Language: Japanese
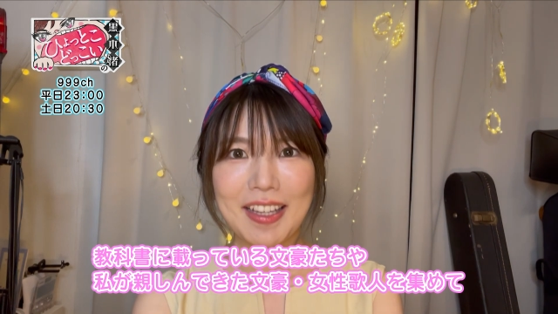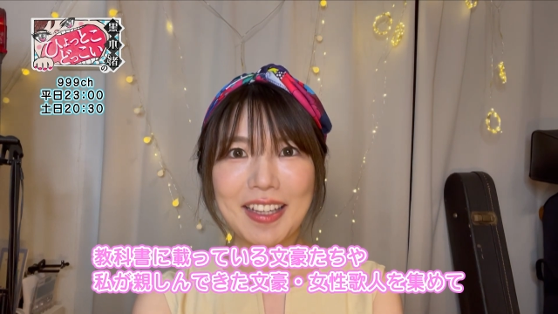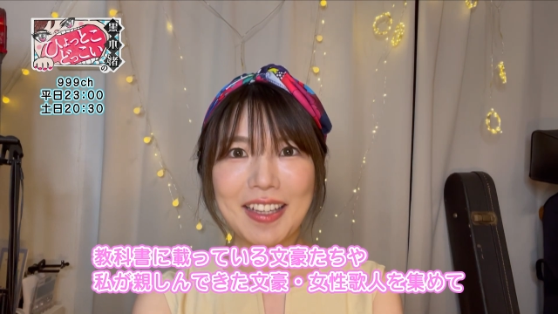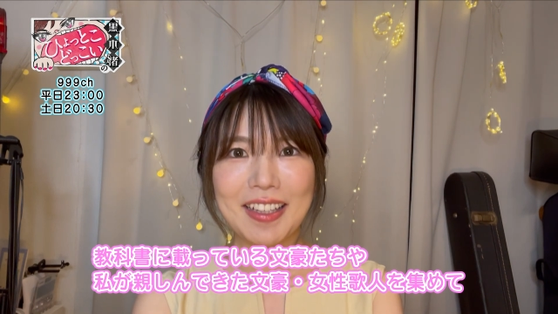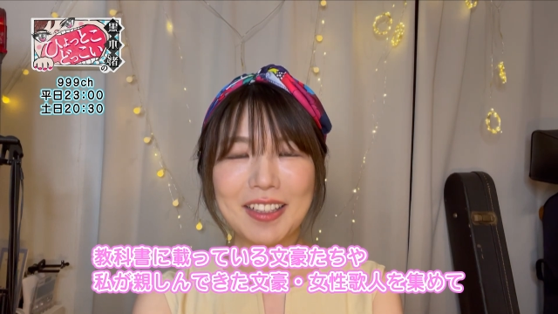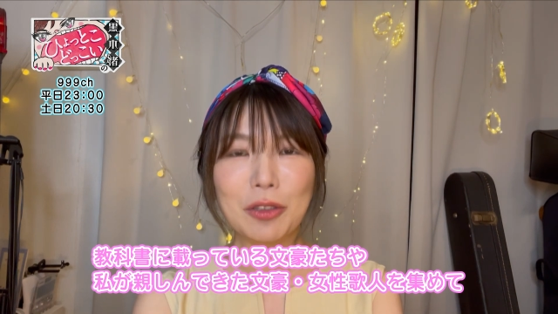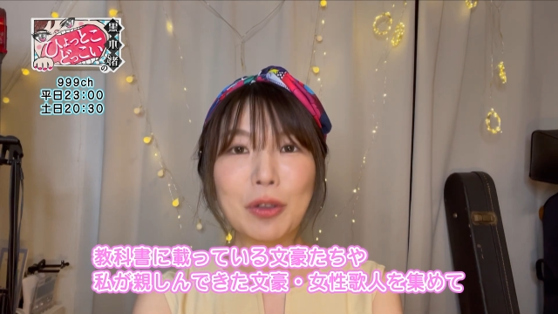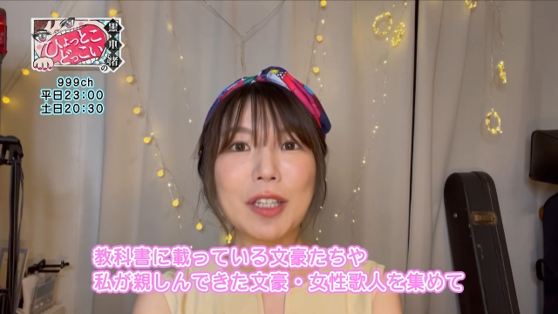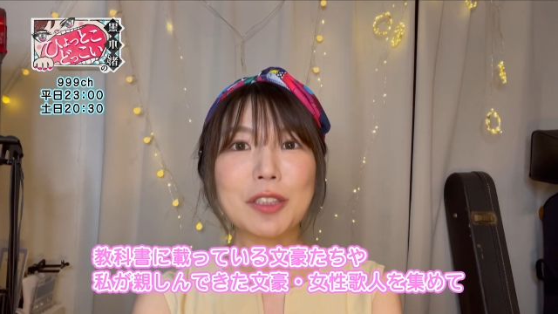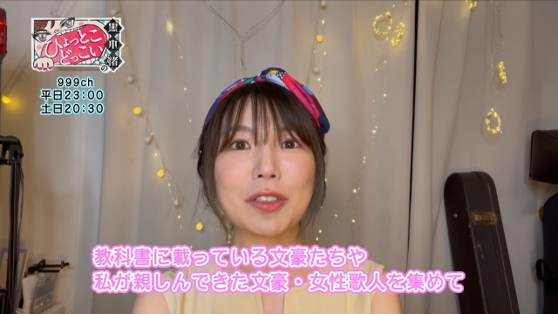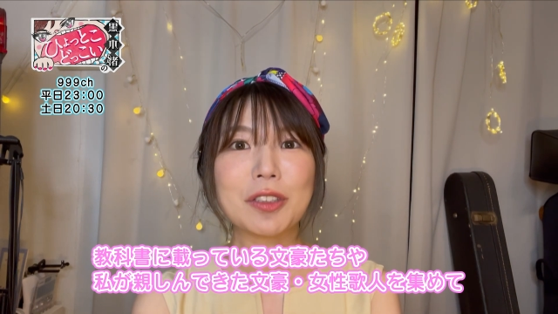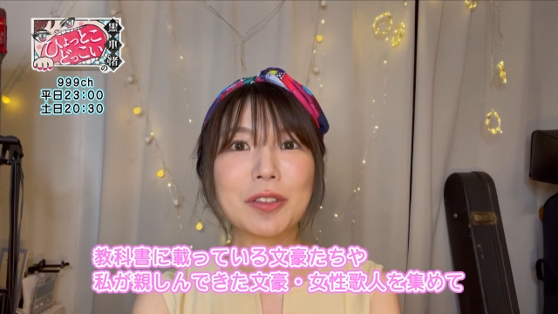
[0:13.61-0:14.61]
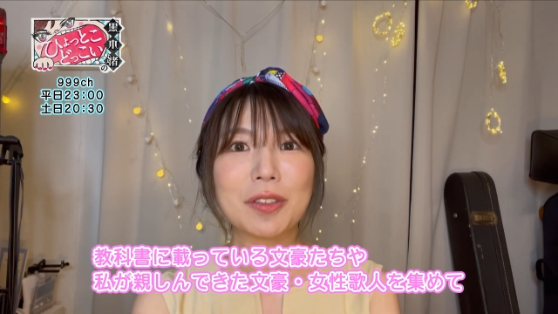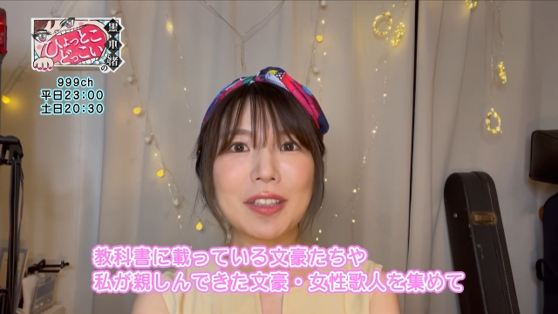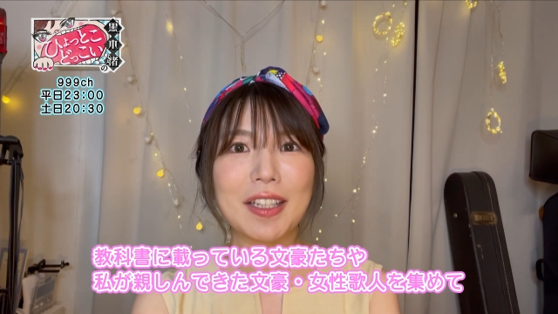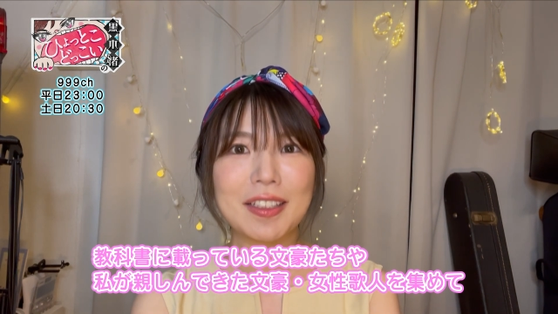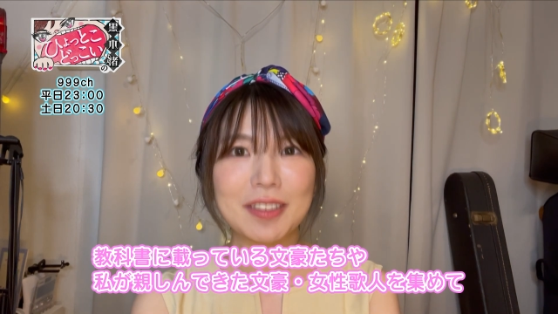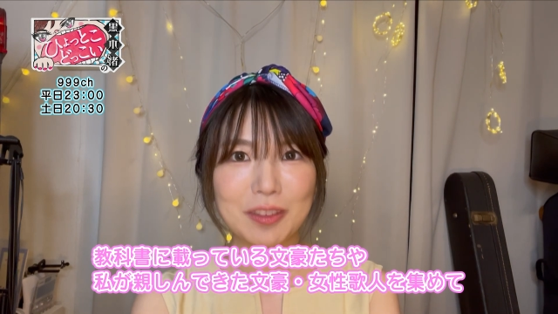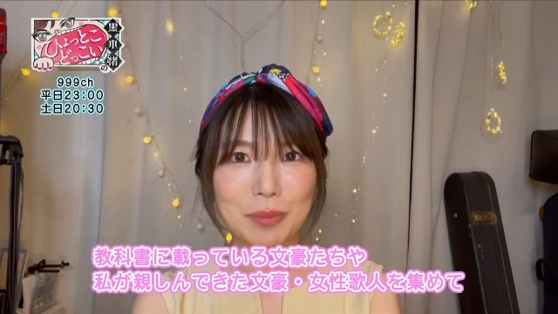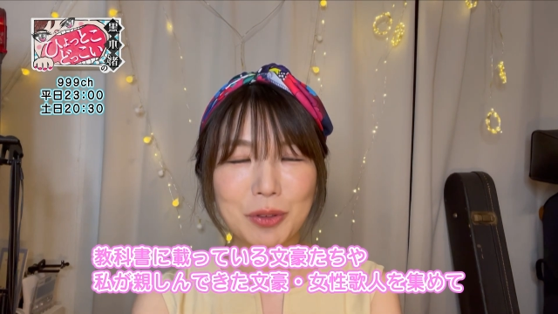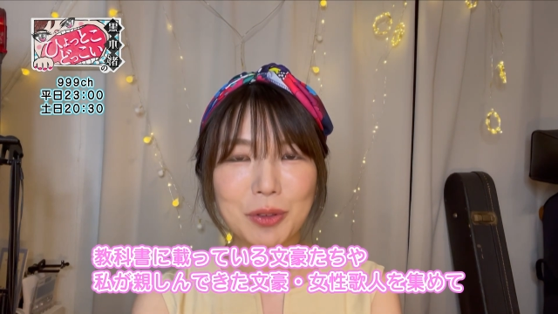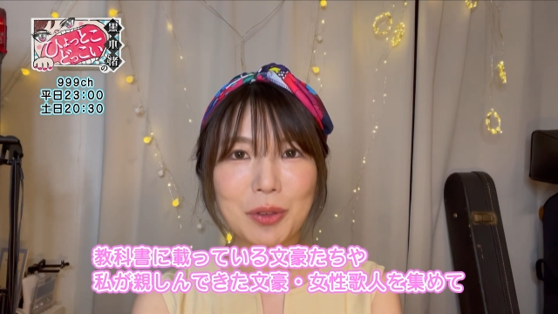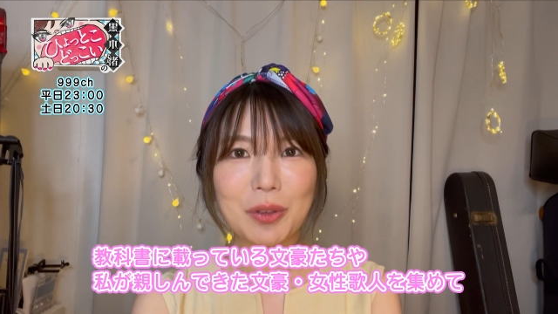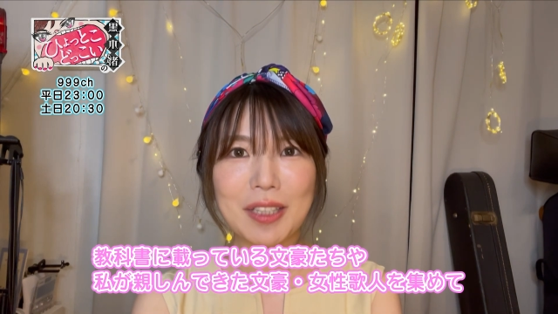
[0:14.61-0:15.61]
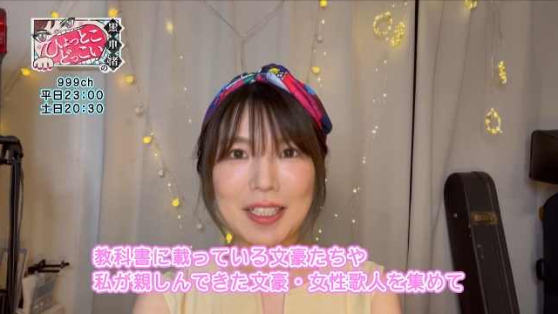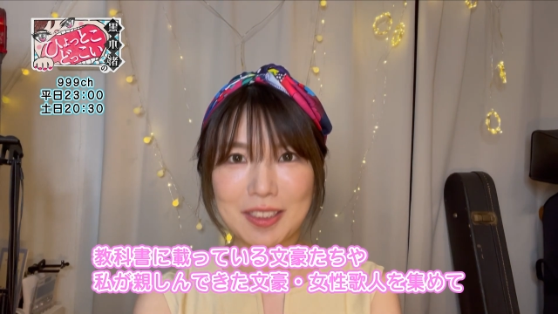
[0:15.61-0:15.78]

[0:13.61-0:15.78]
えー、教科書に載っている文豪た